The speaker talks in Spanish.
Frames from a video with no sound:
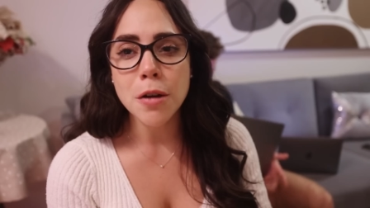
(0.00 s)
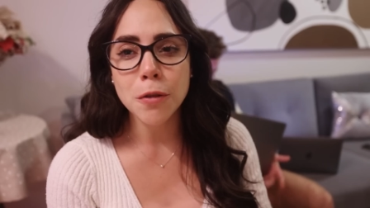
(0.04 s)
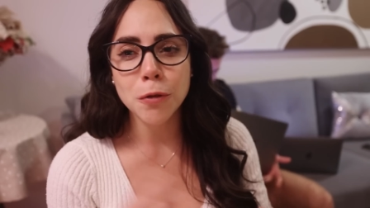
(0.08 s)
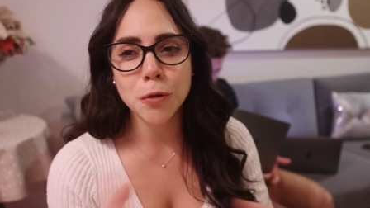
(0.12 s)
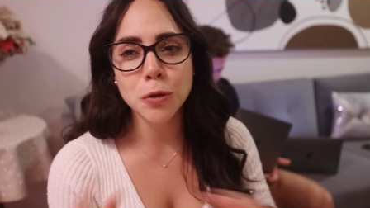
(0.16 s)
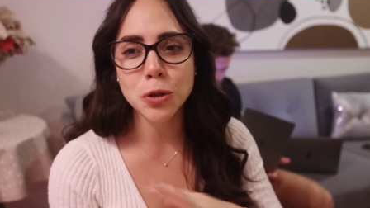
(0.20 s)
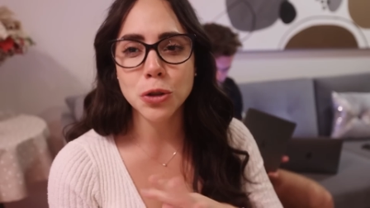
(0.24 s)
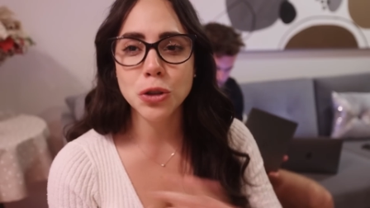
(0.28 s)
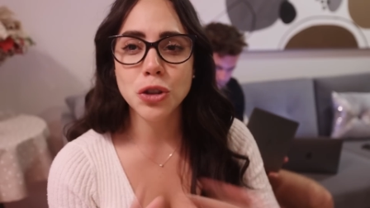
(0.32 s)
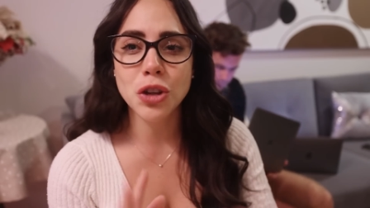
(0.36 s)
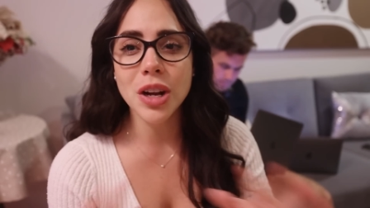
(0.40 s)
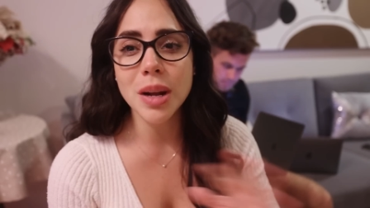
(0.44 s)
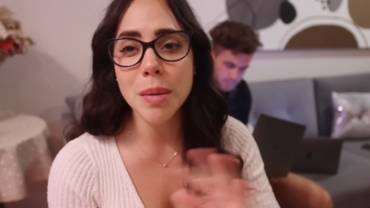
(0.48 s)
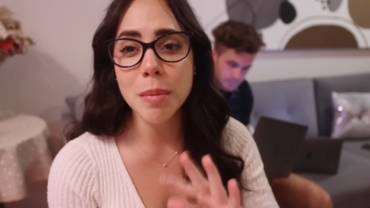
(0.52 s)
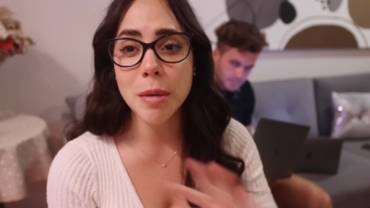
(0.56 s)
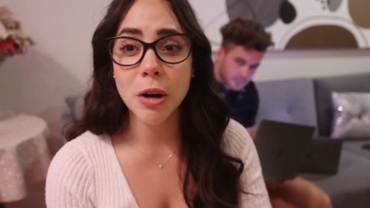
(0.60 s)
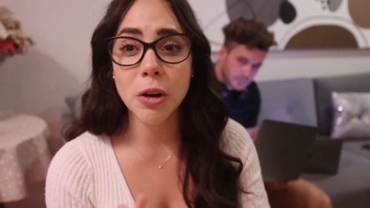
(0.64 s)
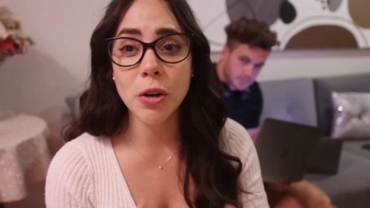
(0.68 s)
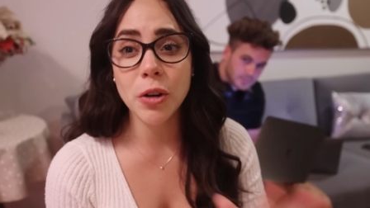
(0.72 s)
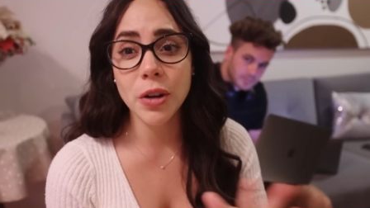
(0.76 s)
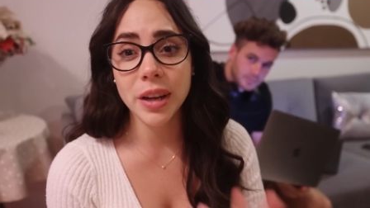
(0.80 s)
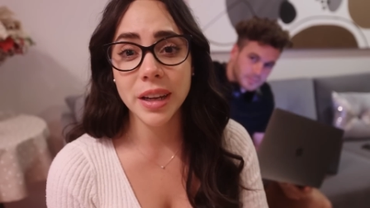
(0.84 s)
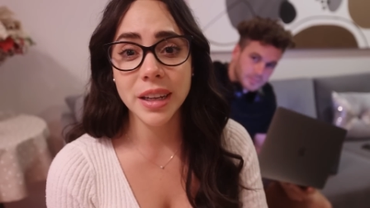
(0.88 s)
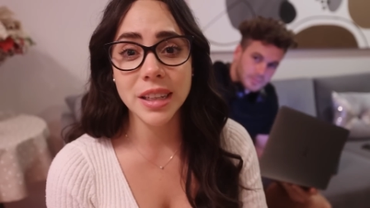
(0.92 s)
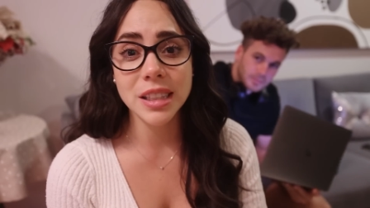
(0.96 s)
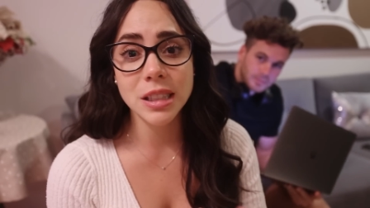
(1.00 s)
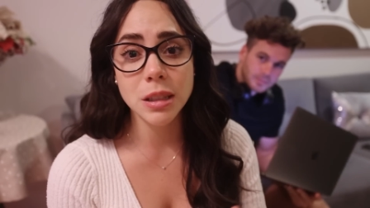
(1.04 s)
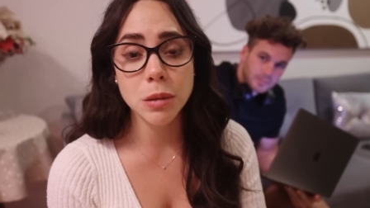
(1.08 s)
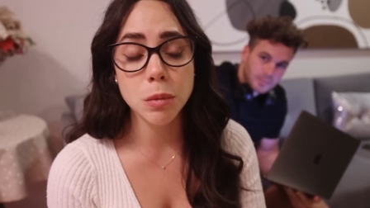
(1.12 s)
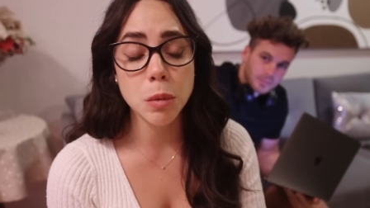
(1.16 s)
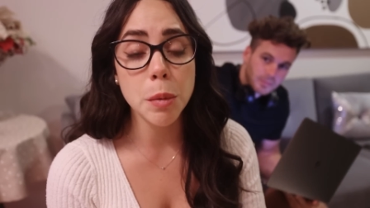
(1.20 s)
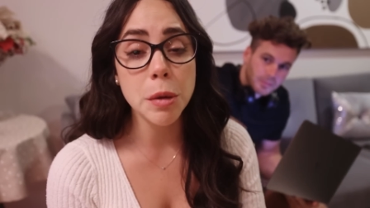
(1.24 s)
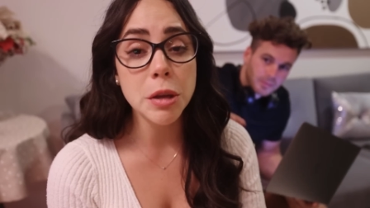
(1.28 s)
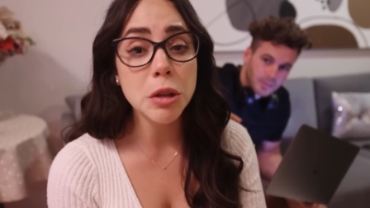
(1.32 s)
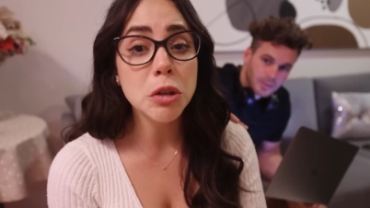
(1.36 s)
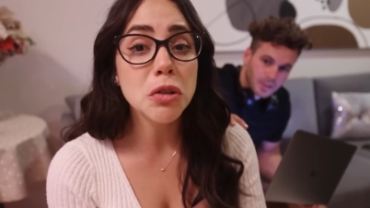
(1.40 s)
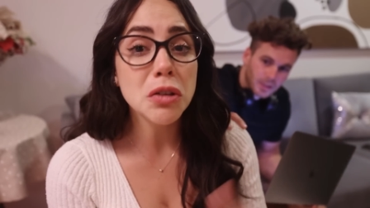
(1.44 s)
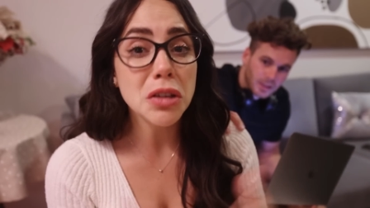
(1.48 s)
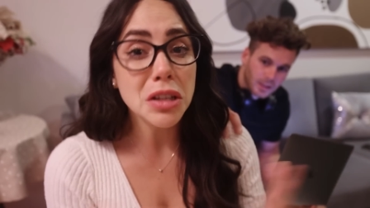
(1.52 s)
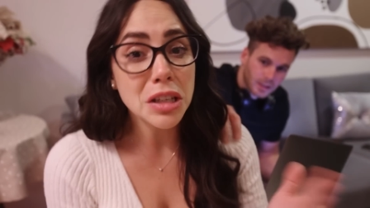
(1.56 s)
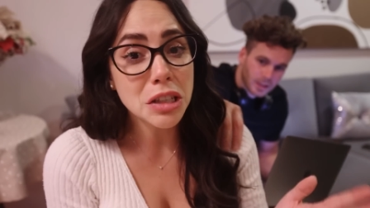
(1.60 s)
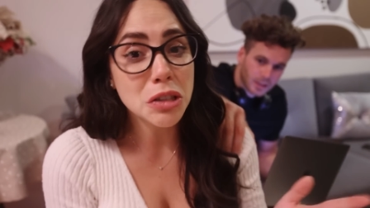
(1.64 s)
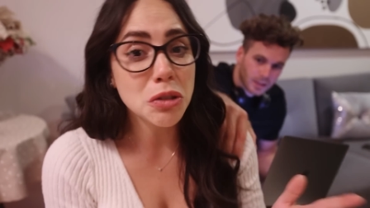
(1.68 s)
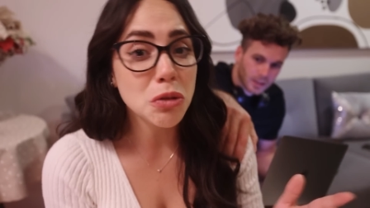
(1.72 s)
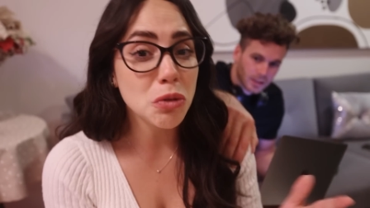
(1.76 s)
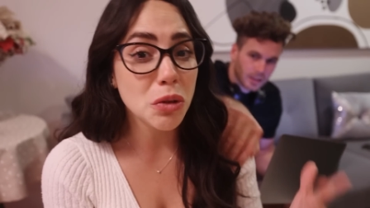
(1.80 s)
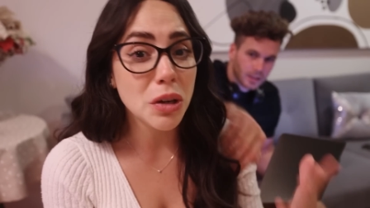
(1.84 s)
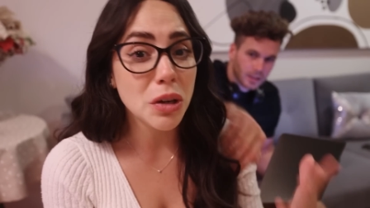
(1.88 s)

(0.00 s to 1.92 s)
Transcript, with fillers: funciona mejor en este momento y es